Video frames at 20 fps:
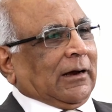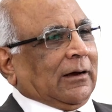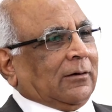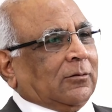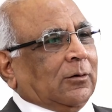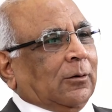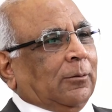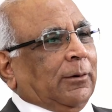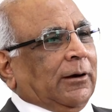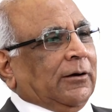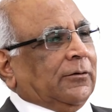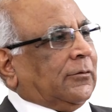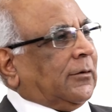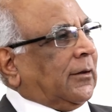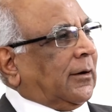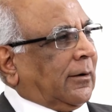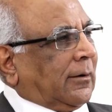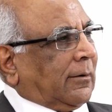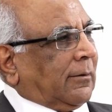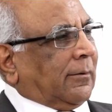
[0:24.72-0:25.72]
मैं अक्सर
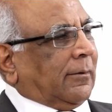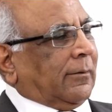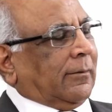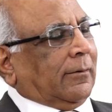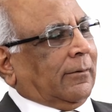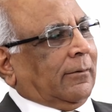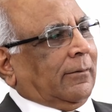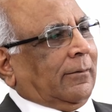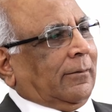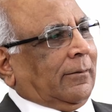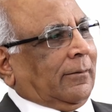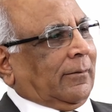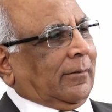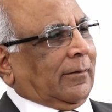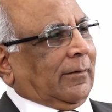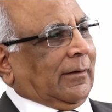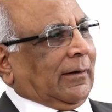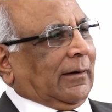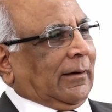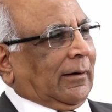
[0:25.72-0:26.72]

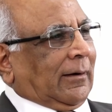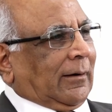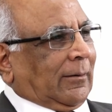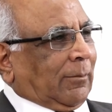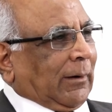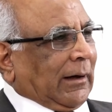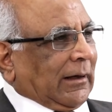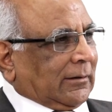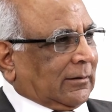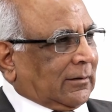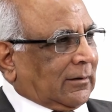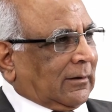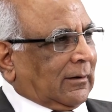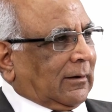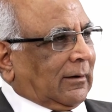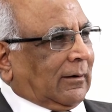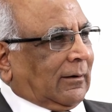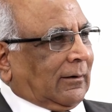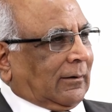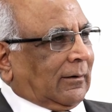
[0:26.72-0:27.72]
बेशतर एक बात
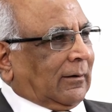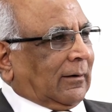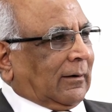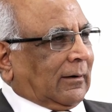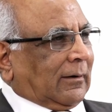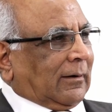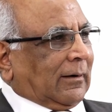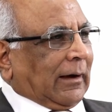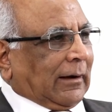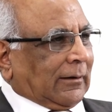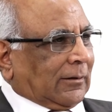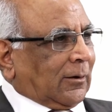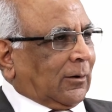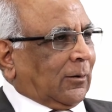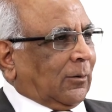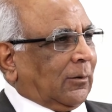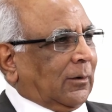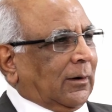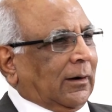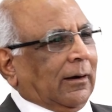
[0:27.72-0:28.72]
कहता
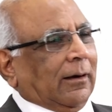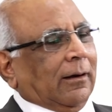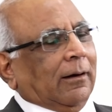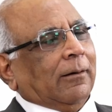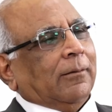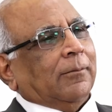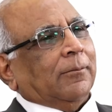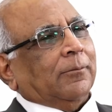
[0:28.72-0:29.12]
हूँ कि